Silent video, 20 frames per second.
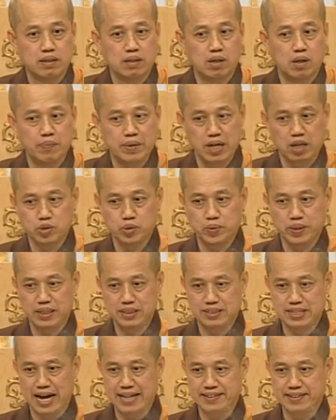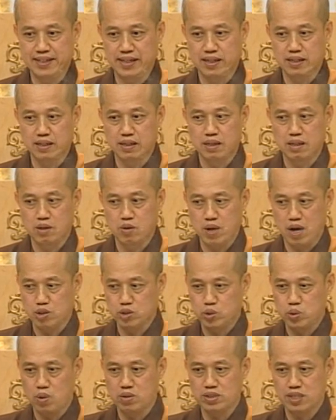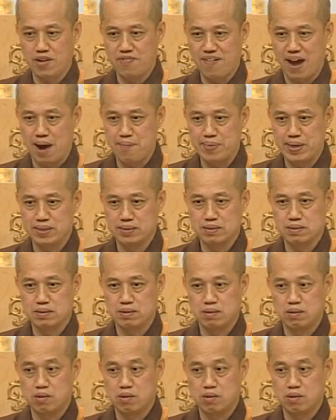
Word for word: 我们要学禅定，我要修这个法门，